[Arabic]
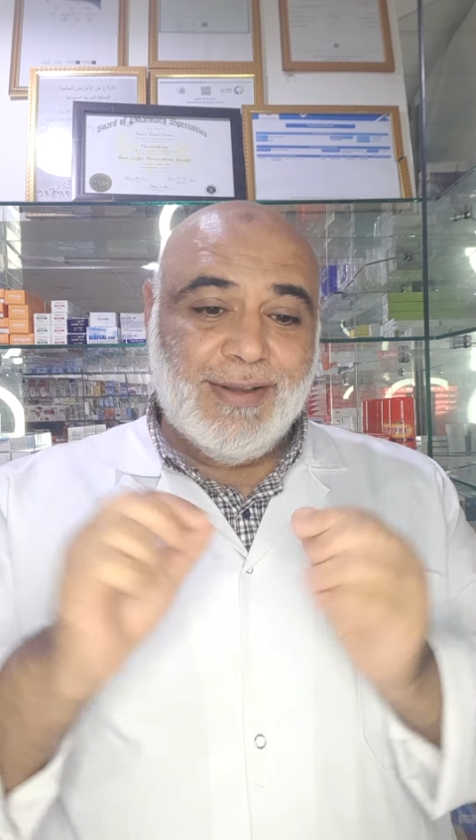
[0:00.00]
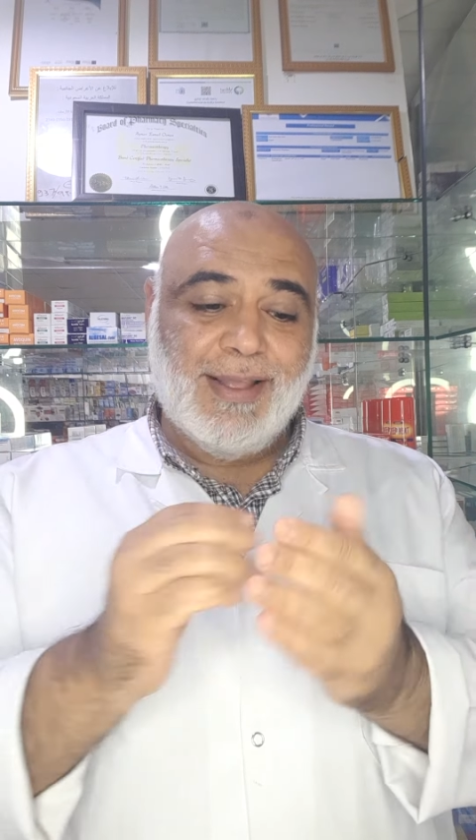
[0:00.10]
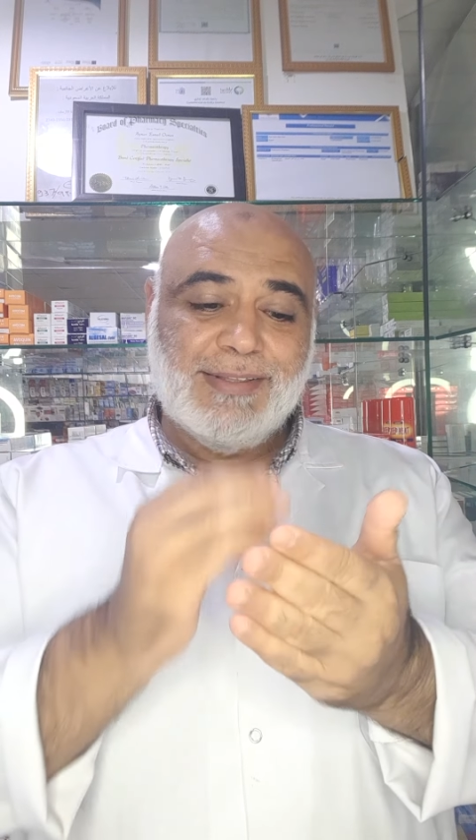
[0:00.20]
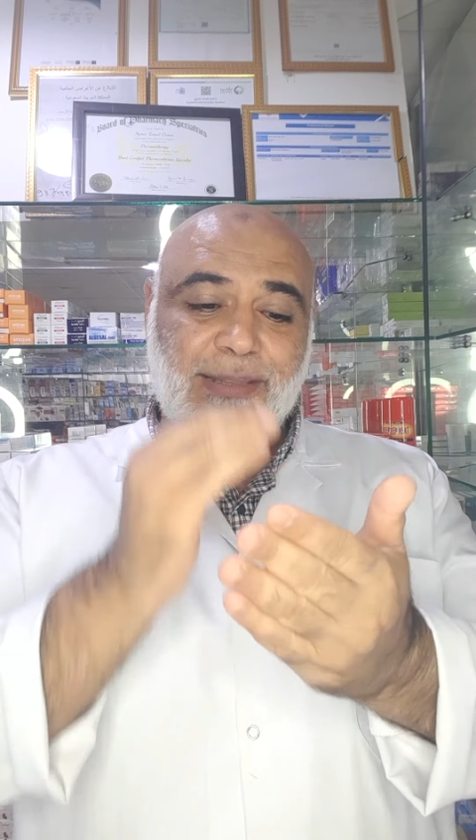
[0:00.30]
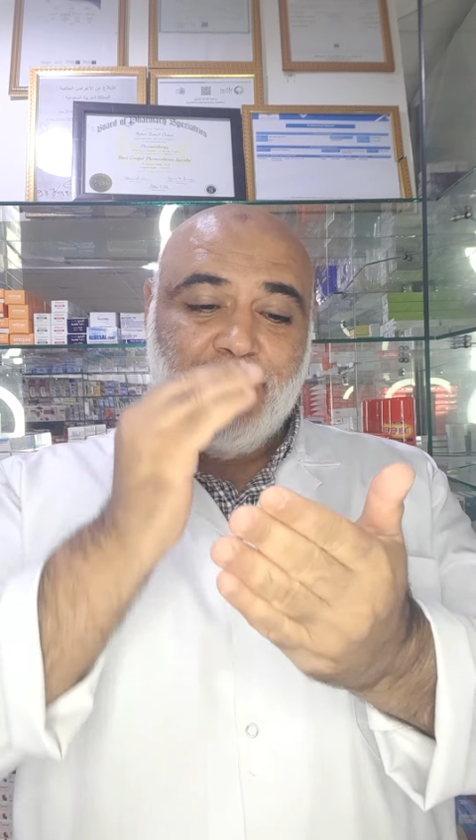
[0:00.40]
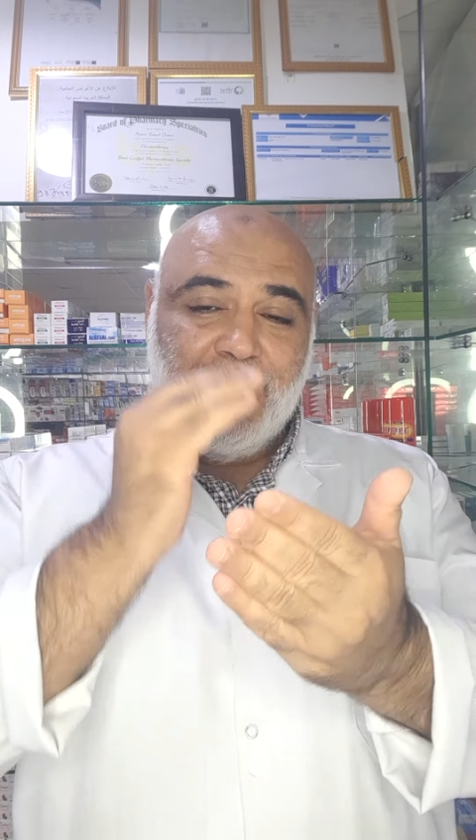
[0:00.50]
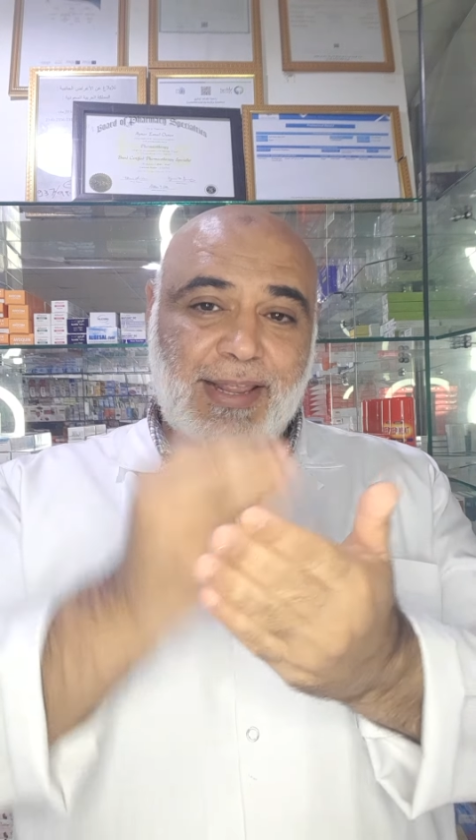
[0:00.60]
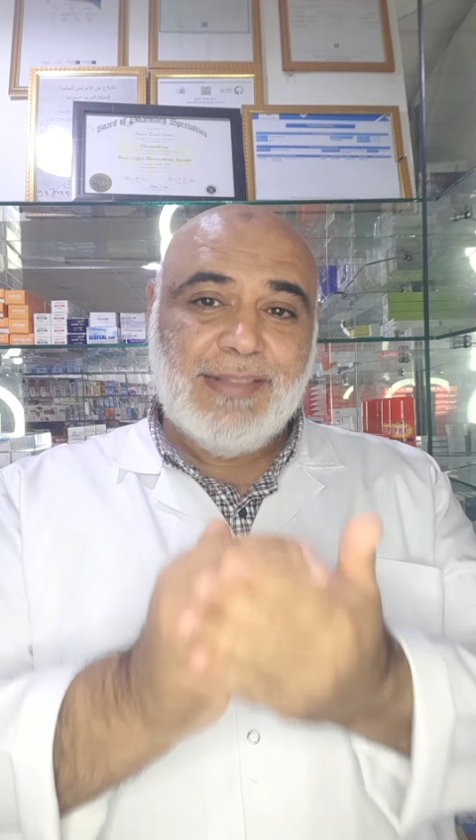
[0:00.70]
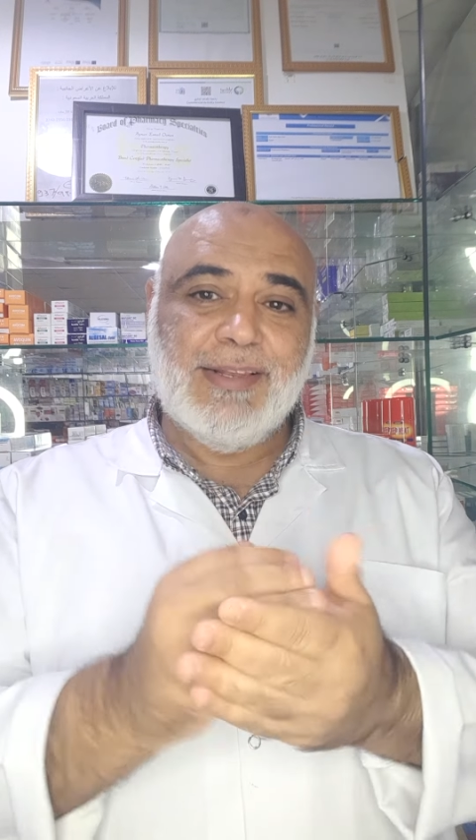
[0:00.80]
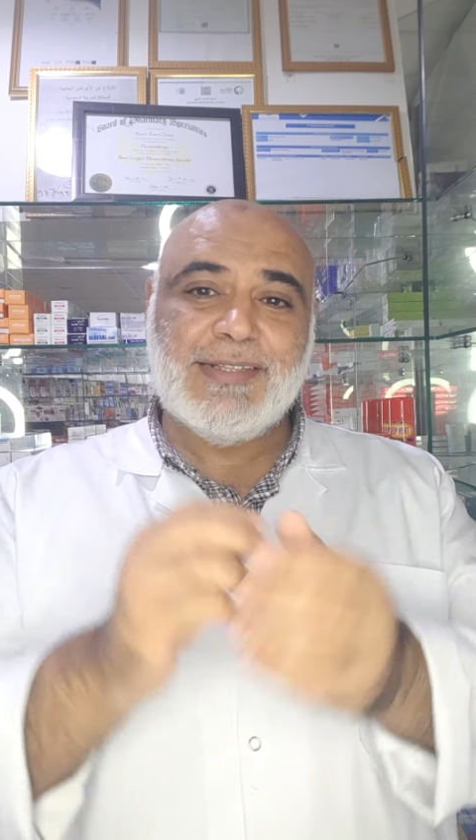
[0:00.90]

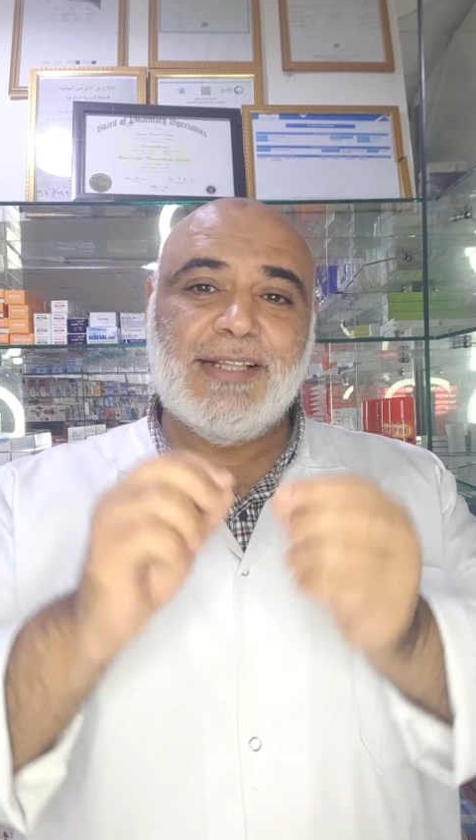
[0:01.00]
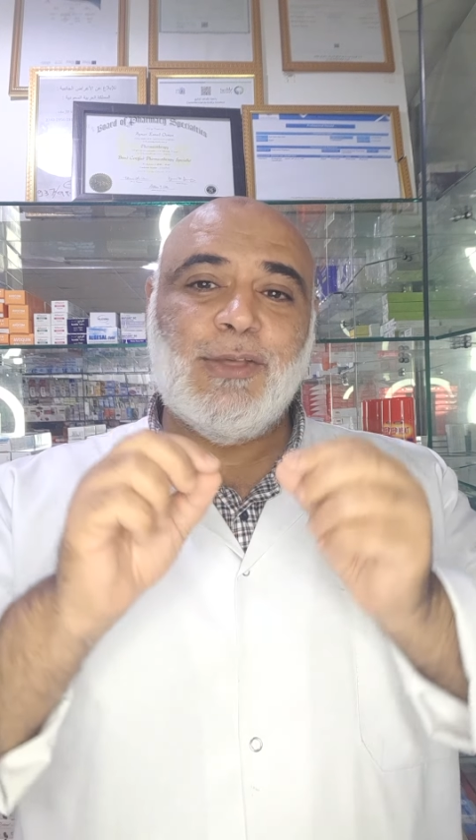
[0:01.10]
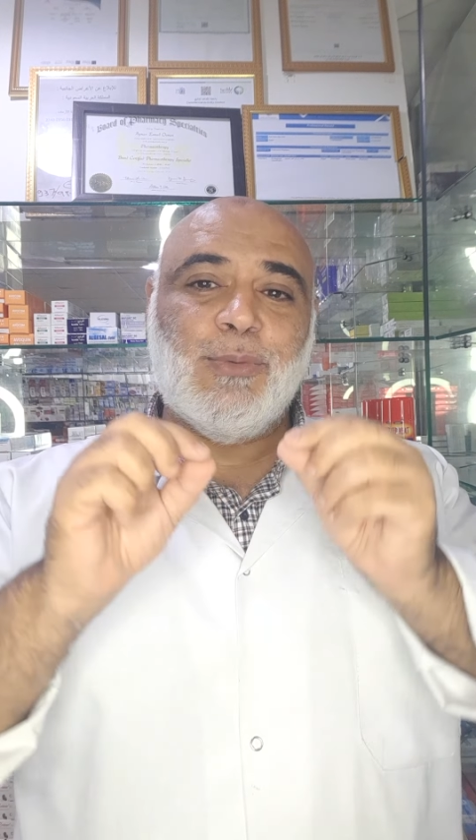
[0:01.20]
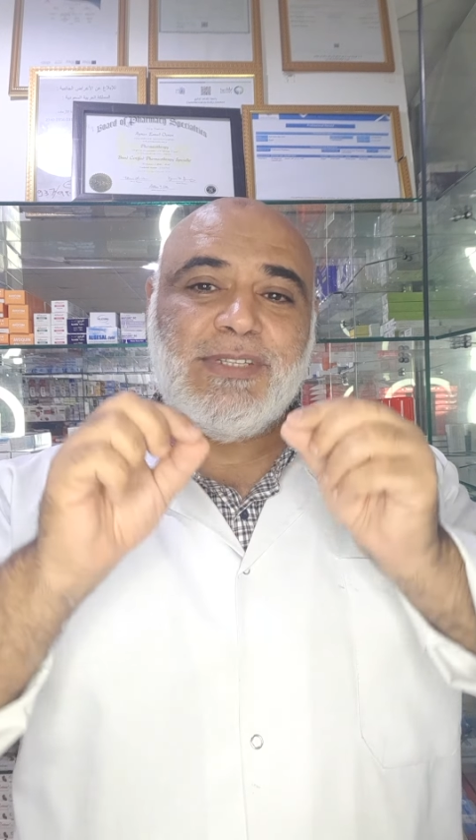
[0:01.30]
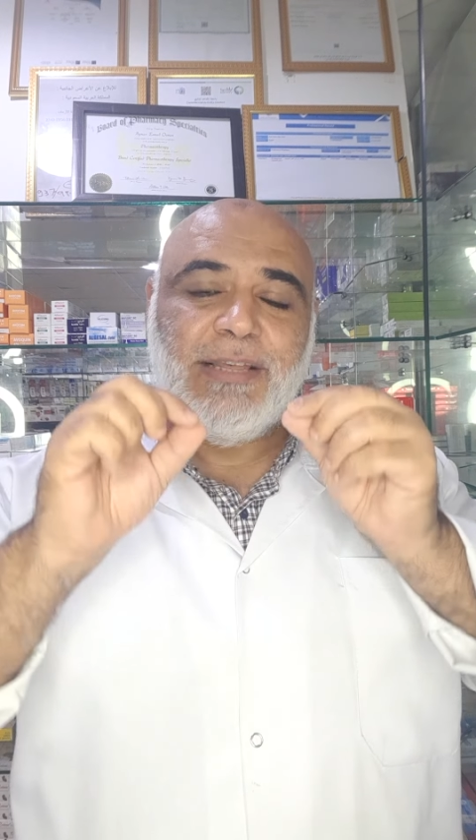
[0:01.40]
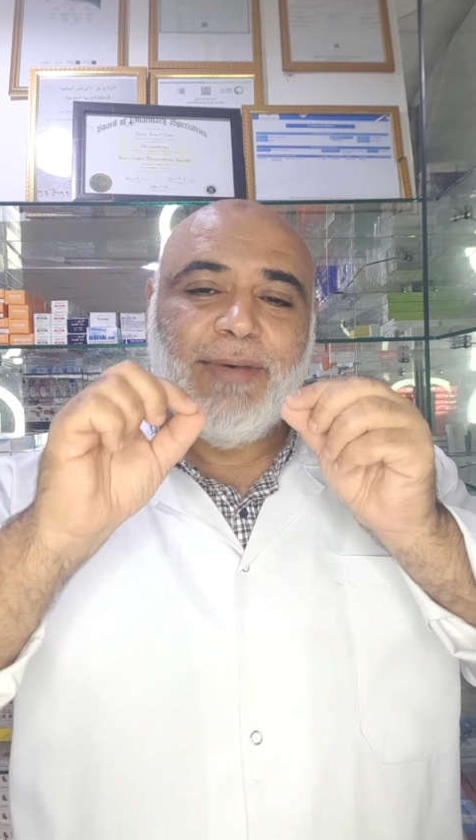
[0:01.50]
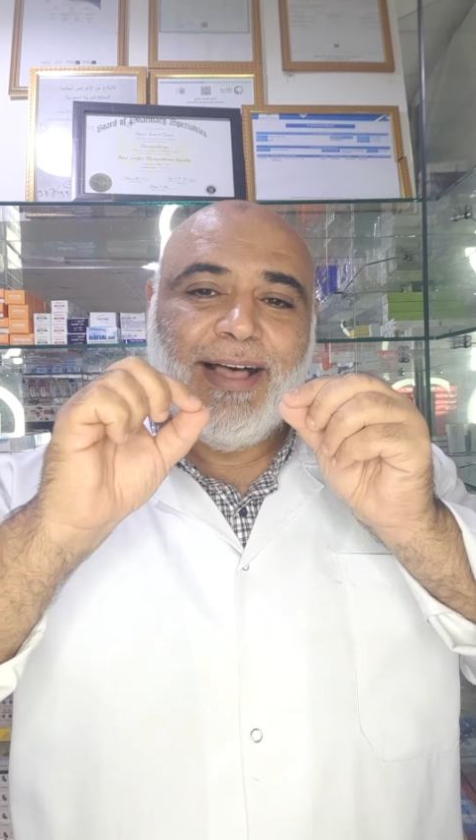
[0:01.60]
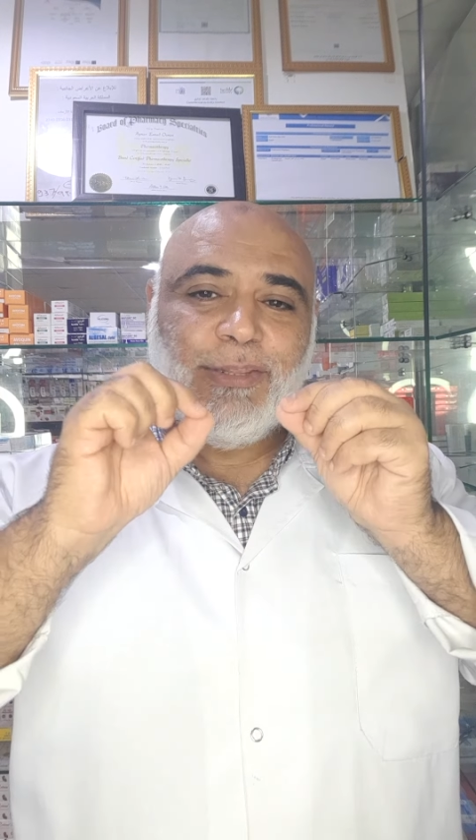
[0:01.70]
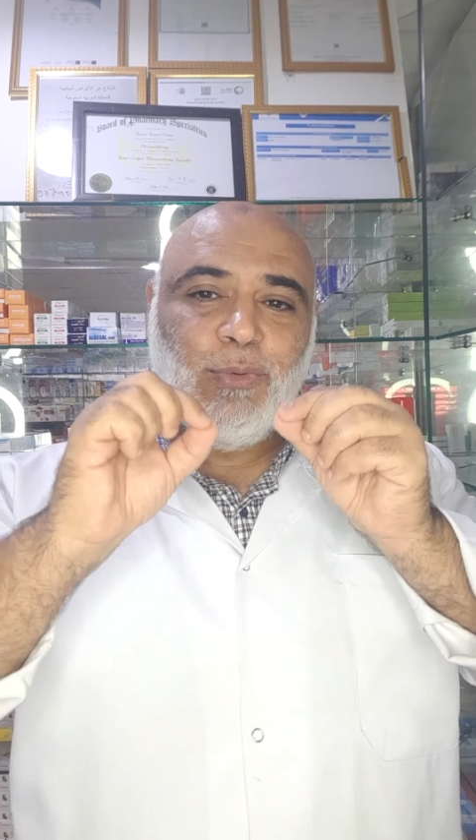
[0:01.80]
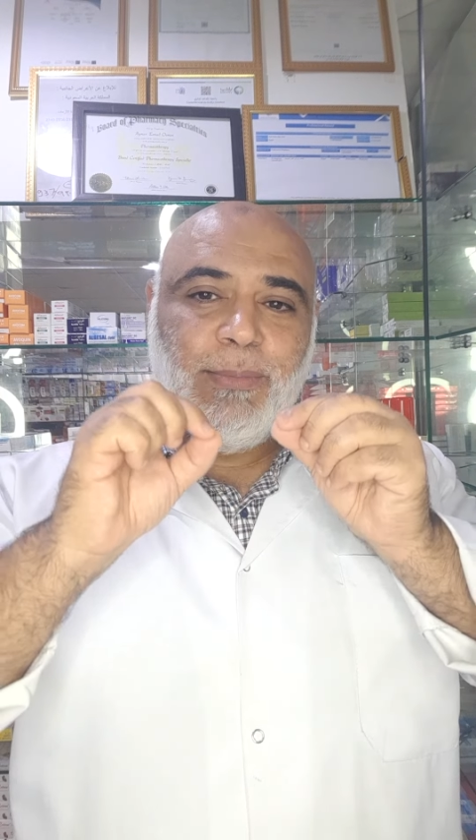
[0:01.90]
لاحتماليه الاسهال ده يكون بسبب
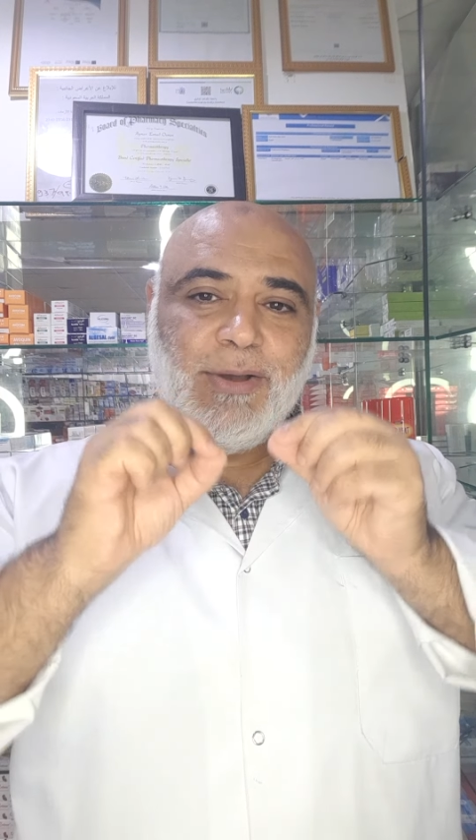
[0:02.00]
عدوى